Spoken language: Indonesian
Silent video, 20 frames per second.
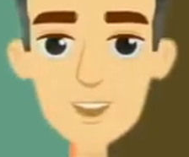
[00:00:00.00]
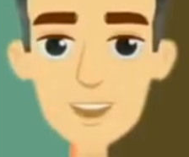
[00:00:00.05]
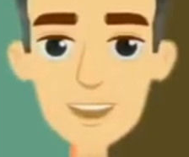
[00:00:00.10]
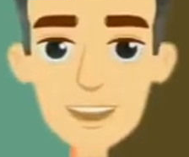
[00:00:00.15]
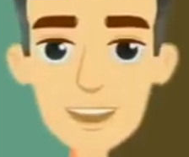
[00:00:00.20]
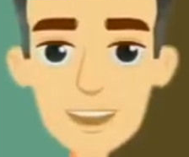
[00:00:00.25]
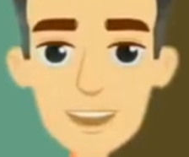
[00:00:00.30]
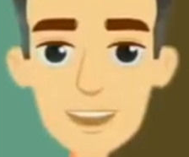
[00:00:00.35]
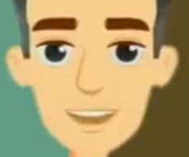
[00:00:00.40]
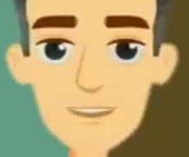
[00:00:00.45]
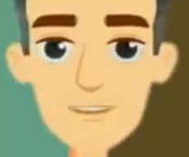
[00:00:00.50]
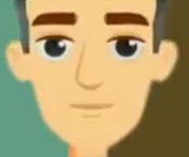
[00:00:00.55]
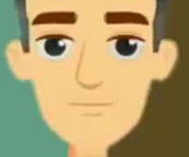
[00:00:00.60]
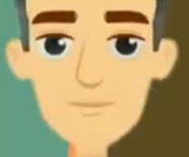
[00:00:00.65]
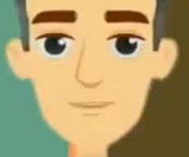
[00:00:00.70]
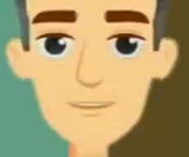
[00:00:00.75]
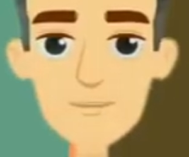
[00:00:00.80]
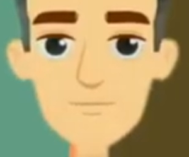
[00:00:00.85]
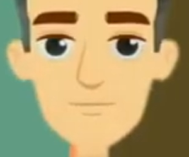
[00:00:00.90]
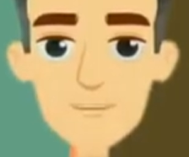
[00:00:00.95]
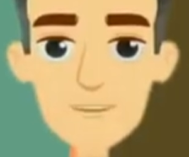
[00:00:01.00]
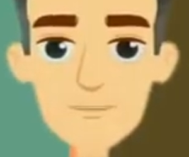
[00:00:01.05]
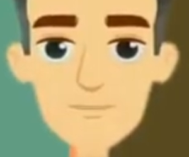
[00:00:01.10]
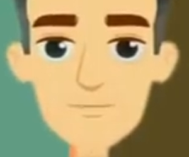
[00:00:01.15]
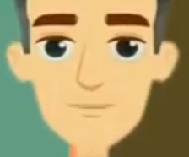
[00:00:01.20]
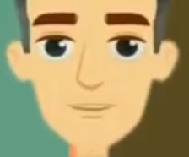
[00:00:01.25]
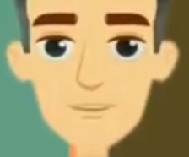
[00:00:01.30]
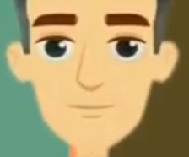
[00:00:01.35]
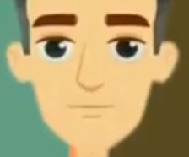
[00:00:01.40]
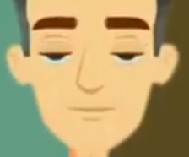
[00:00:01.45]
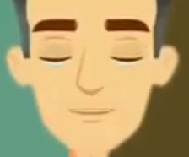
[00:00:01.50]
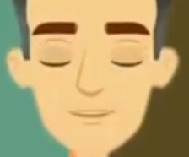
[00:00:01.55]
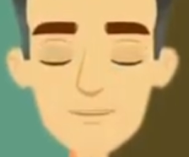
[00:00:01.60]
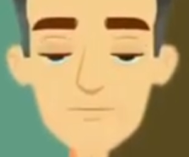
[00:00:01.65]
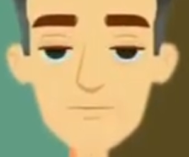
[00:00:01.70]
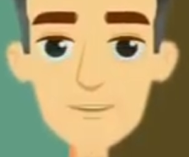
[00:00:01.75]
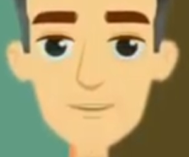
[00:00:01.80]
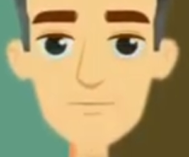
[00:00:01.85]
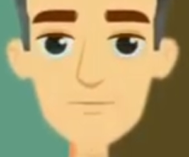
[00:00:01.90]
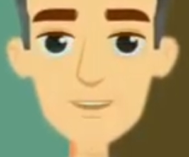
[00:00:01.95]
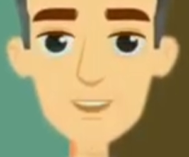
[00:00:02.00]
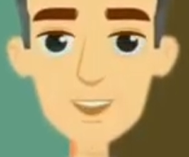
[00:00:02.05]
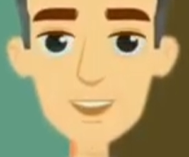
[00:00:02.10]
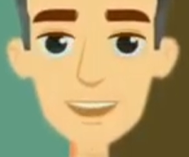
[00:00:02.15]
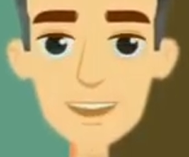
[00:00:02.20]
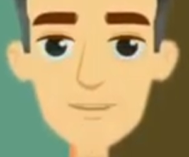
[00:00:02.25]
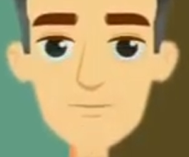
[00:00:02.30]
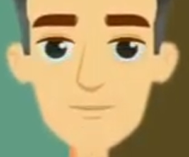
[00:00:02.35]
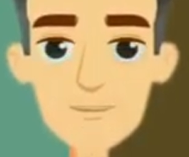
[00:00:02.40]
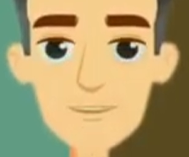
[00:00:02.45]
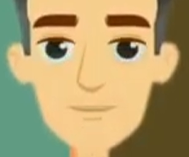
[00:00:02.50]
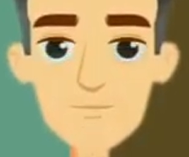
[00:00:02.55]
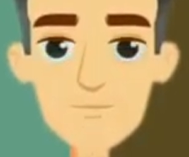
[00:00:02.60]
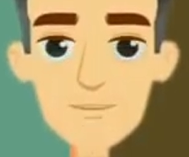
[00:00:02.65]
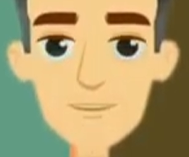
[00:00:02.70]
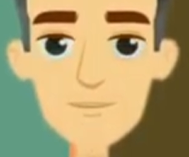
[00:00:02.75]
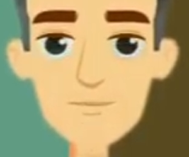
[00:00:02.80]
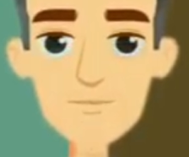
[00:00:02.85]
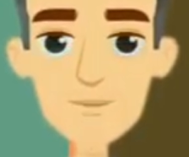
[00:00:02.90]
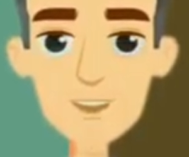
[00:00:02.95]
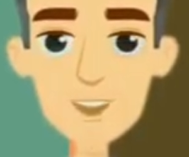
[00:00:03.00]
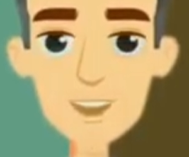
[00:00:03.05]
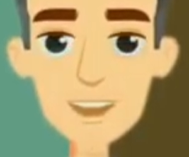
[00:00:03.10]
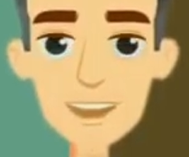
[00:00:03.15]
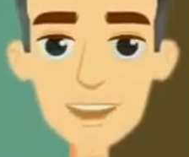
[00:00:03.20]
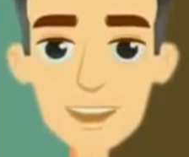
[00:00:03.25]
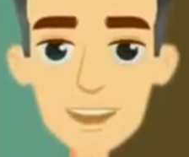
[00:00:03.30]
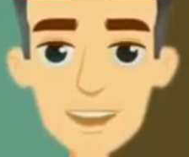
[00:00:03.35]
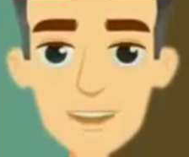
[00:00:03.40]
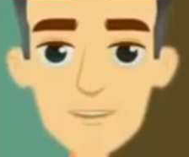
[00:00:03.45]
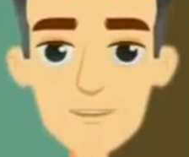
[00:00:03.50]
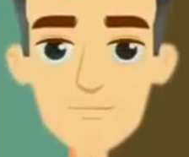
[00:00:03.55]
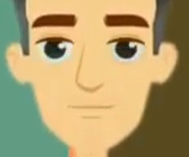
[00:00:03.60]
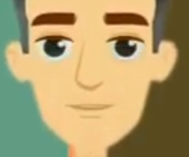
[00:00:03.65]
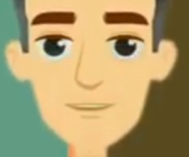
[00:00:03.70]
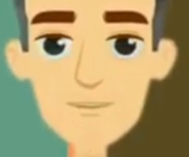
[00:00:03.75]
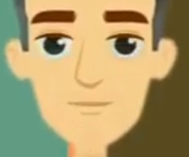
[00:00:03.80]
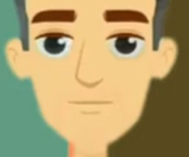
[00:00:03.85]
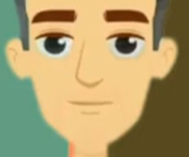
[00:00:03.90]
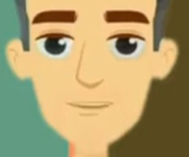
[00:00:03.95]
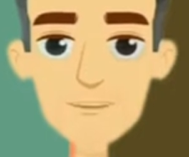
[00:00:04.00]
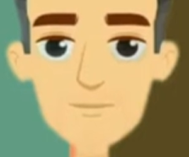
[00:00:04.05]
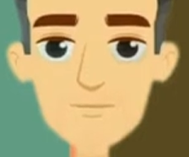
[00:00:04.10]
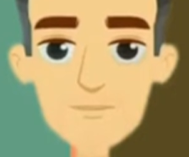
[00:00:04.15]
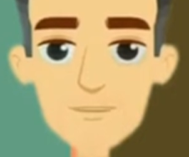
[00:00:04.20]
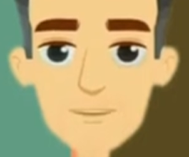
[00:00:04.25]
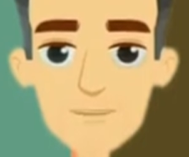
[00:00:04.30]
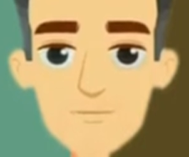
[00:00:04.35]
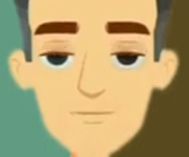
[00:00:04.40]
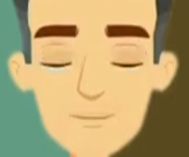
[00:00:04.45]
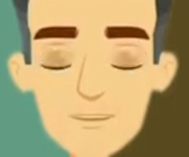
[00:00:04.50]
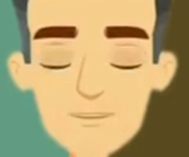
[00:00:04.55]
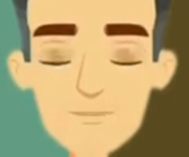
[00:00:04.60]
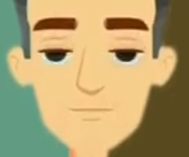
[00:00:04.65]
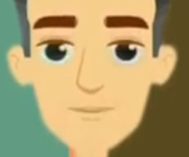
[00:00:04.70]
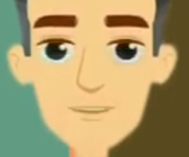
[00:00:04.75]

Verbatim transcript: ya jawabannya satu ya there is one eraser.